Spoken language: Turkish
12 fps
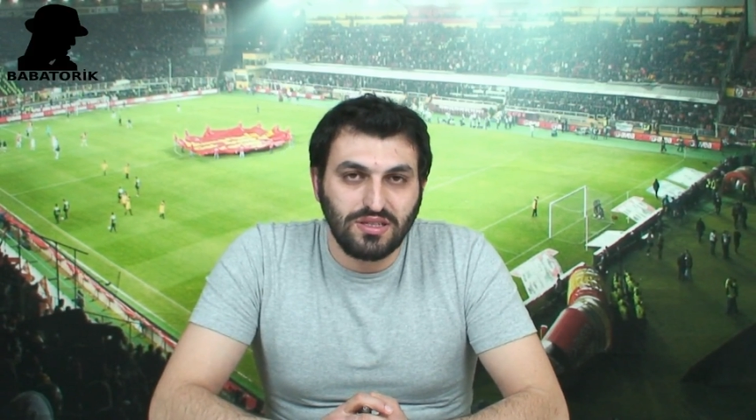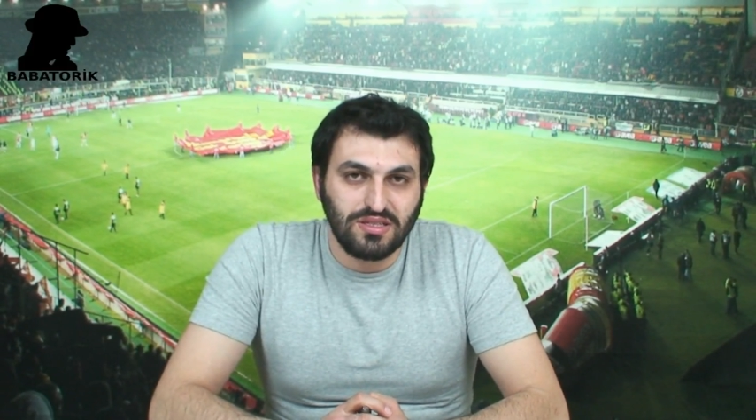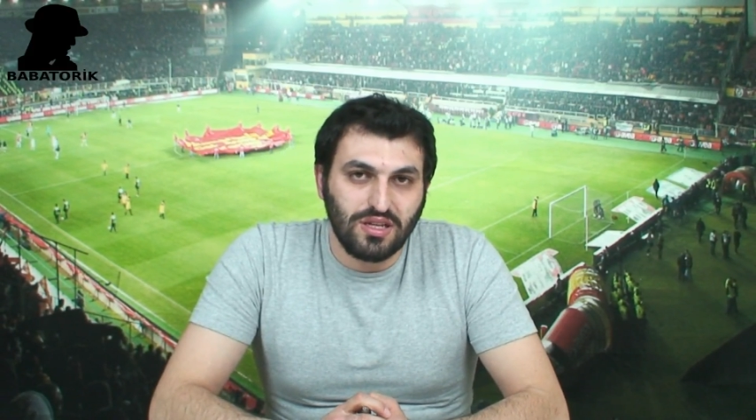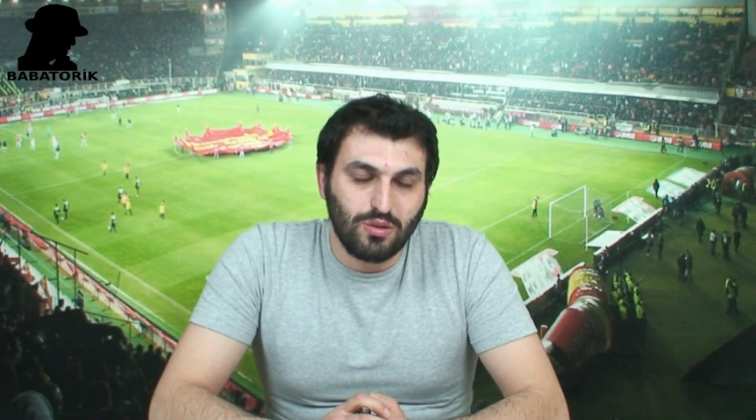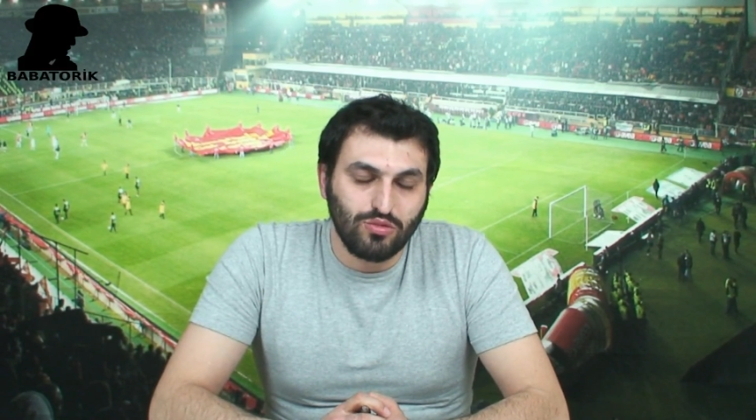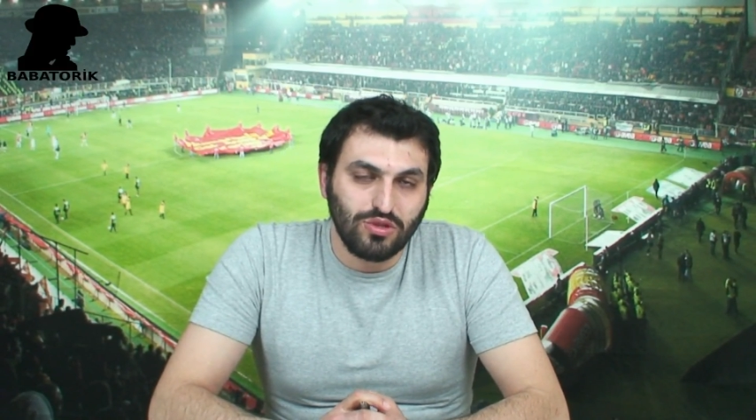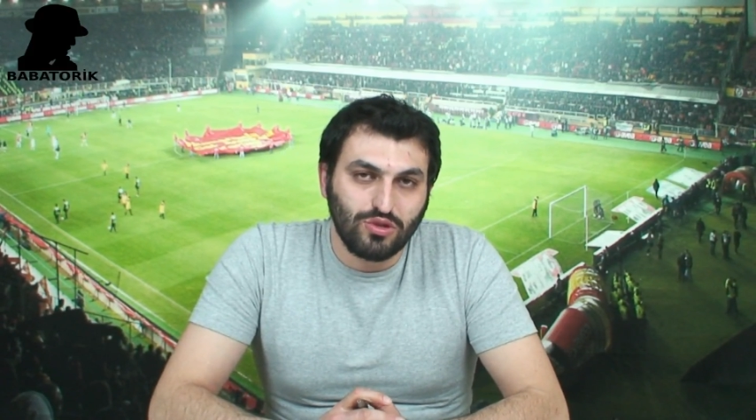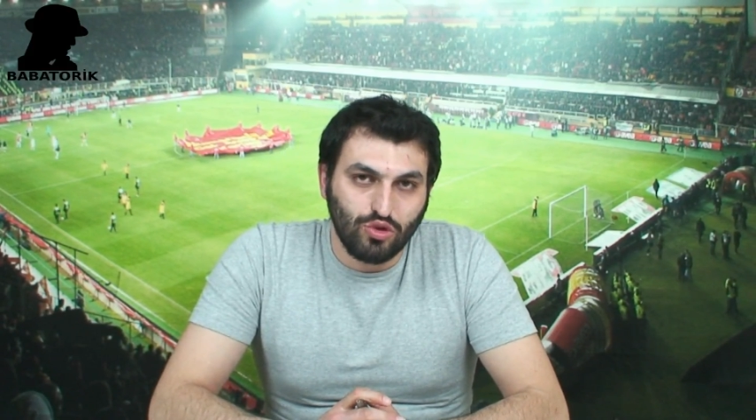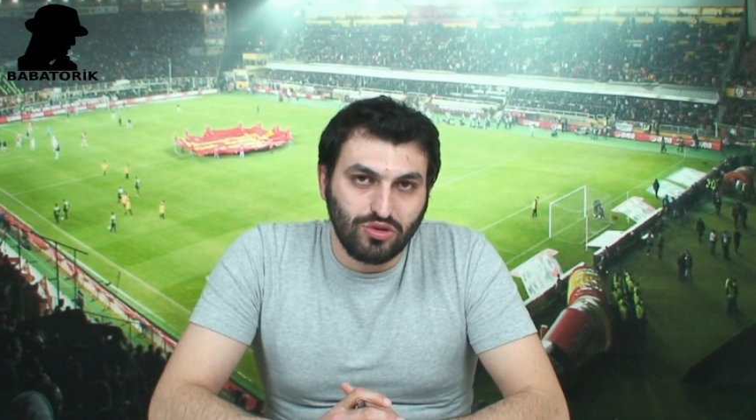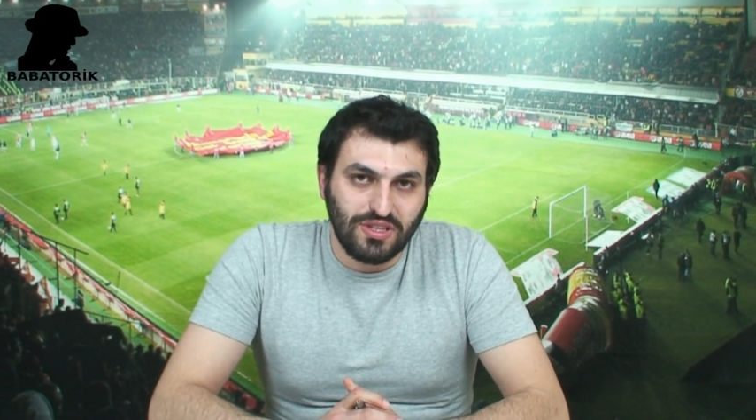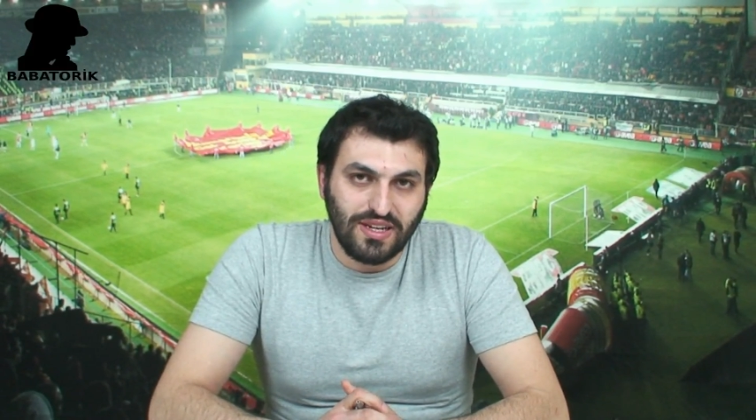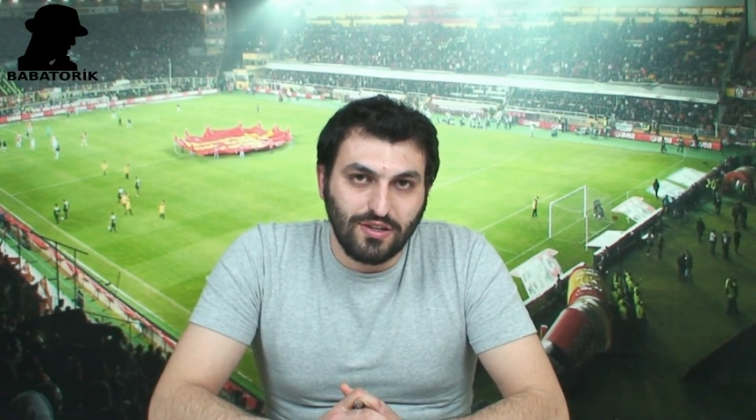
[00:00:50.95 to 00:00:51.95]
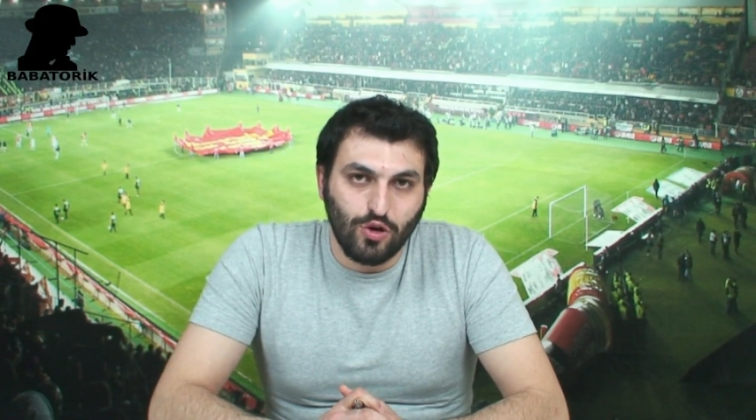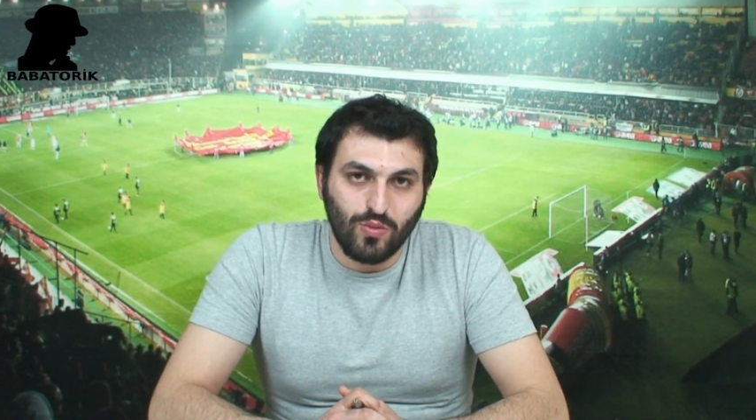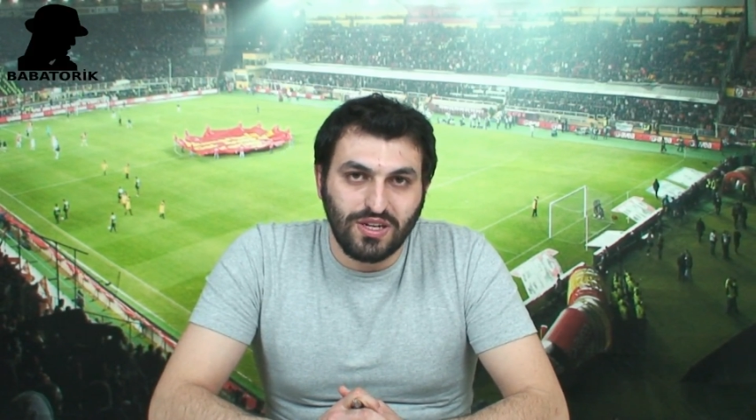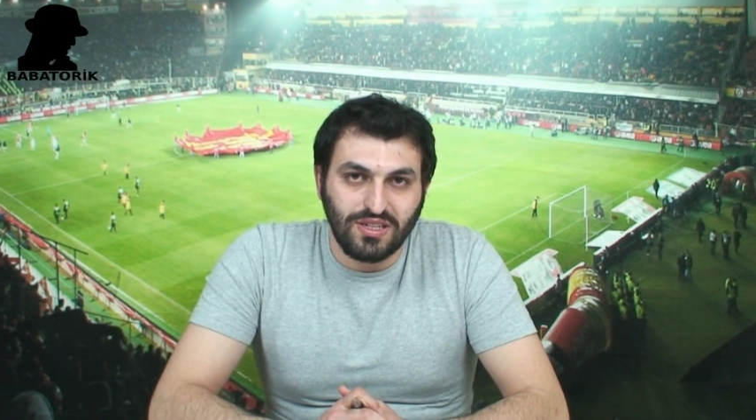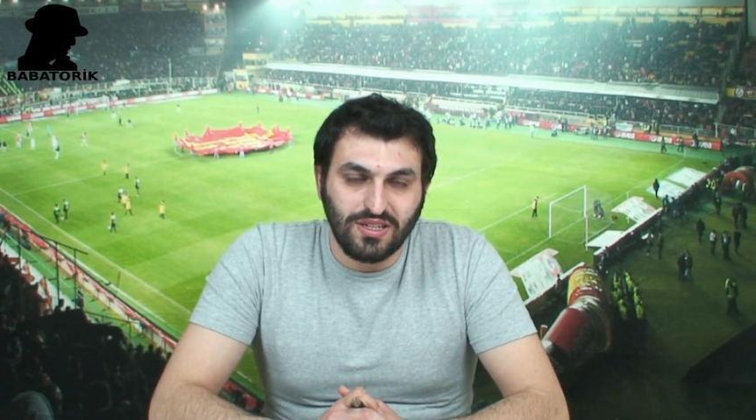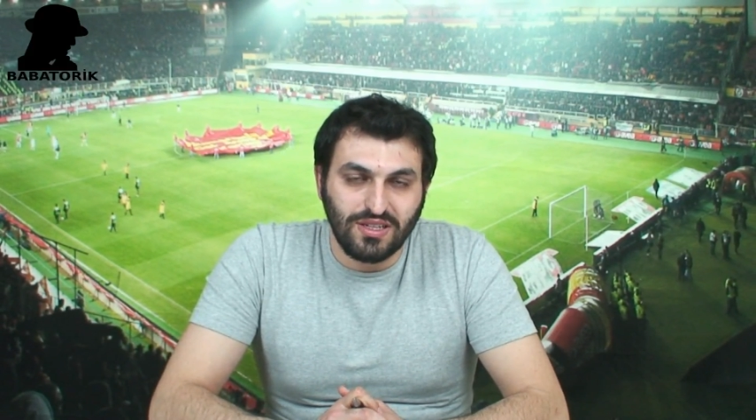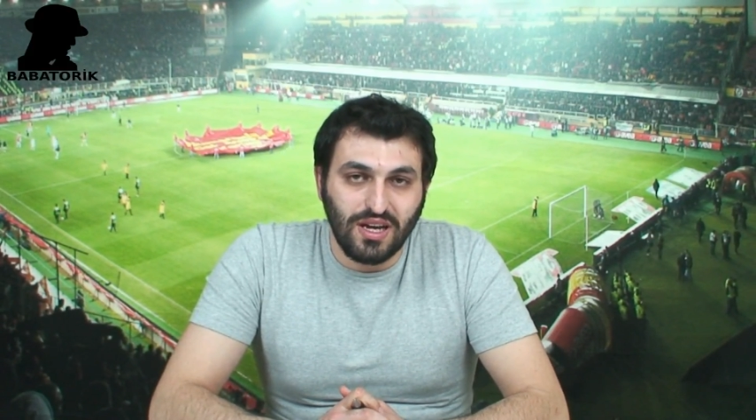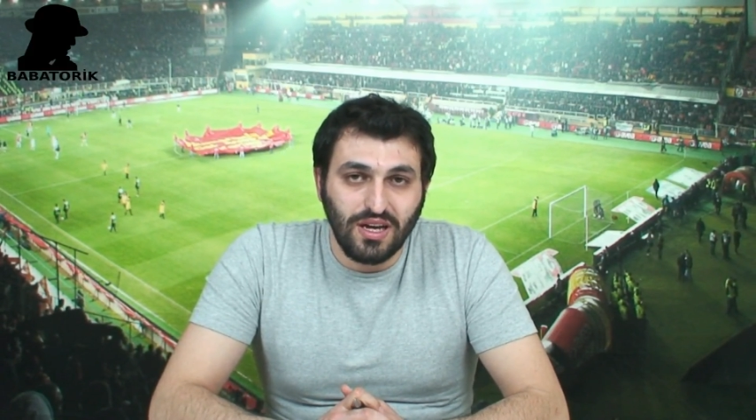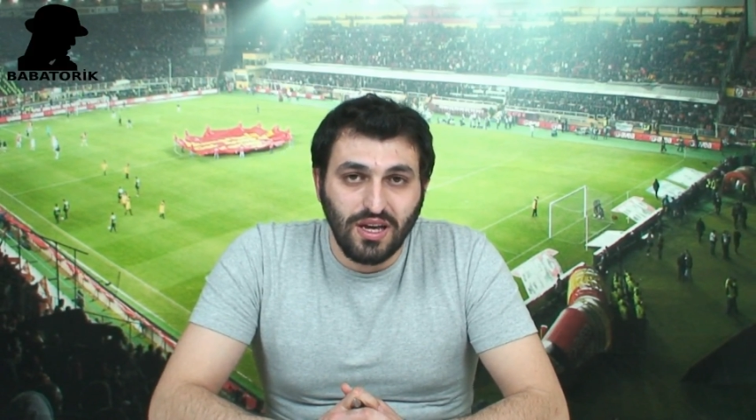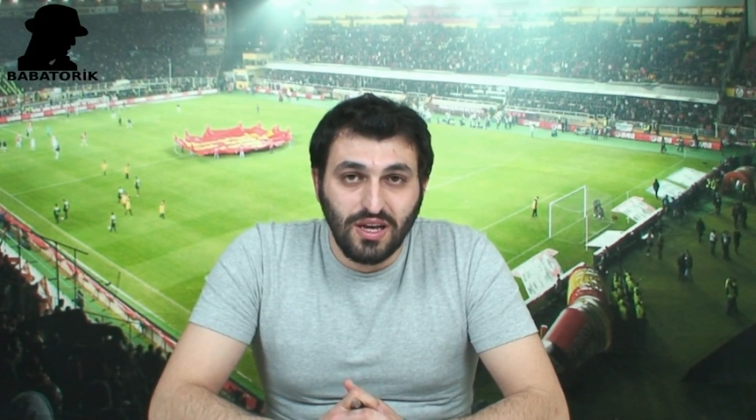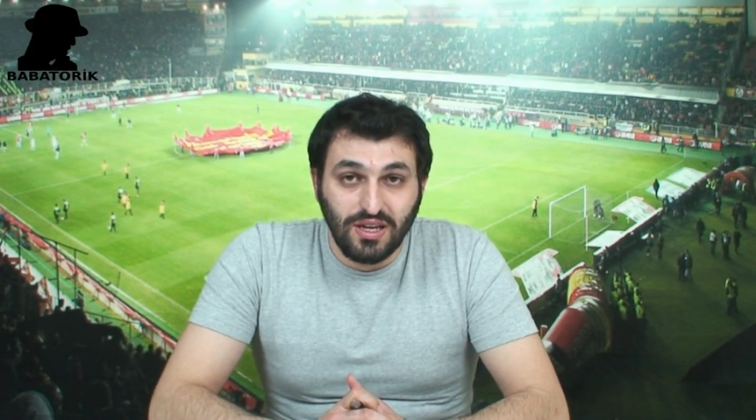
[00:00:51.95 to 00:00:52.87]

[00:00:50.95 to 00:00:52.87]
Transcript: İstanbul'da Türk Telekom Arena'da.